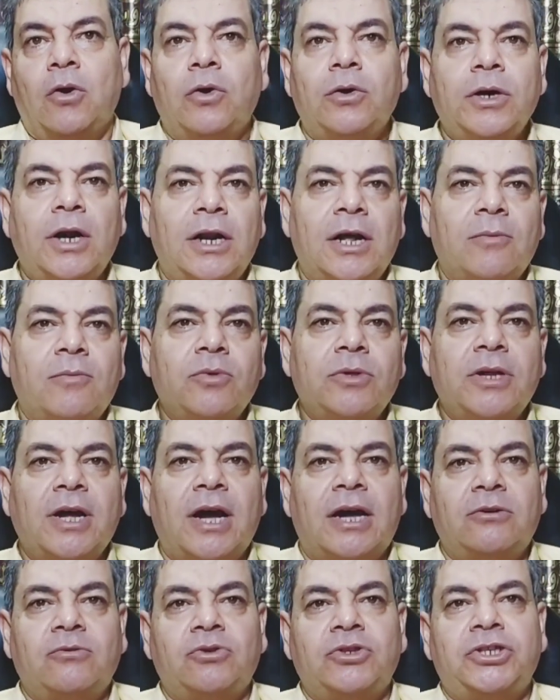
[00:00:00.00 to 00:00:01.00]
هنا لابد
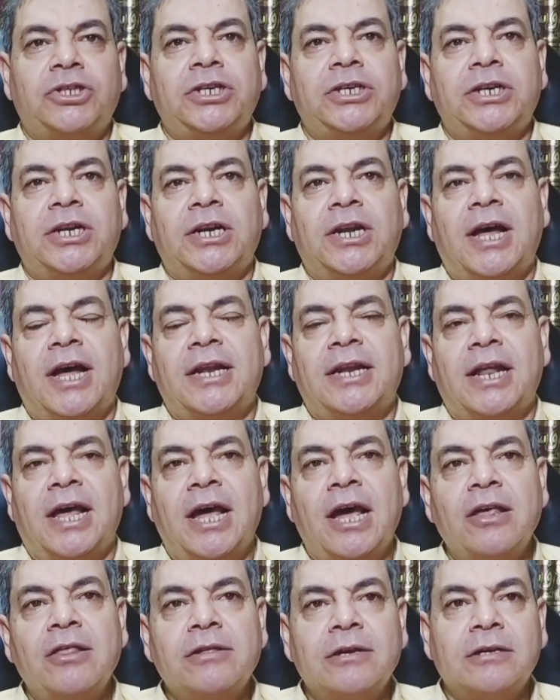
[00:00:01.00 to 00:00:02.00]
أن نشير إلى أن
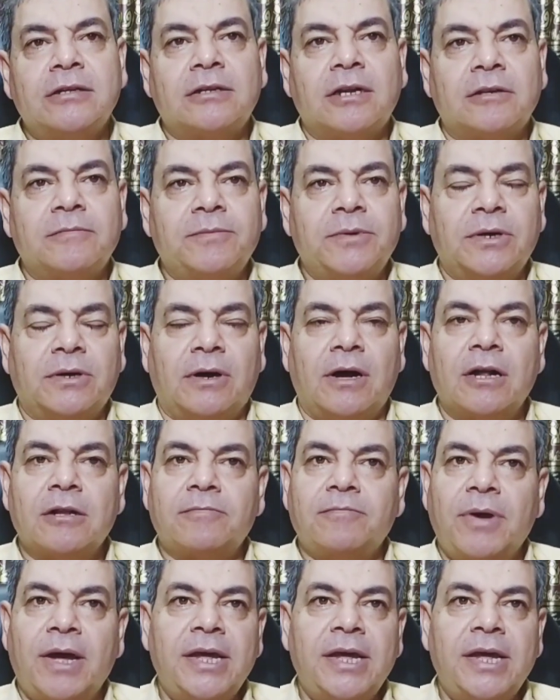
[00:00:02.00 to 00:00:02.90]
هذه التطبيقات